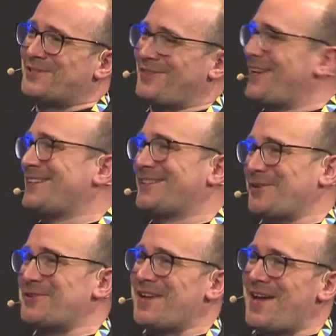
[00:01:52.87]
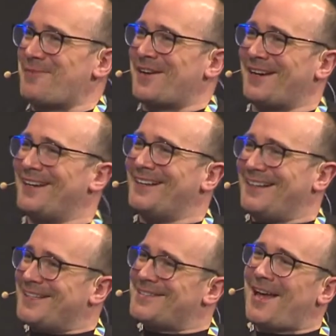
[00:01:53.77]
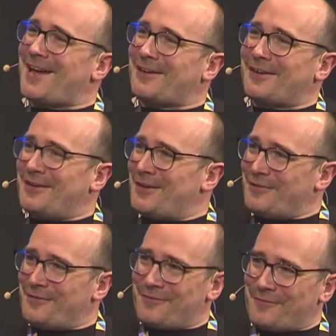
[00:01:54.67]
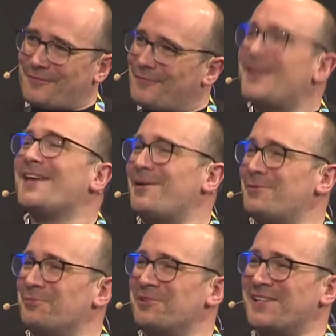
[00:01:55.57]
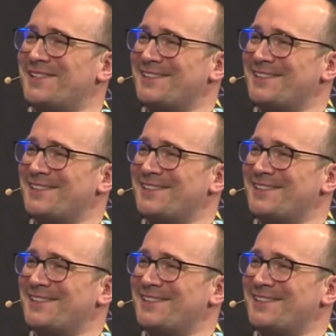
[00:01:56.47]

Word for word: Vielleicht könnt ihr einmal sagen, wie ihr damit umgeht.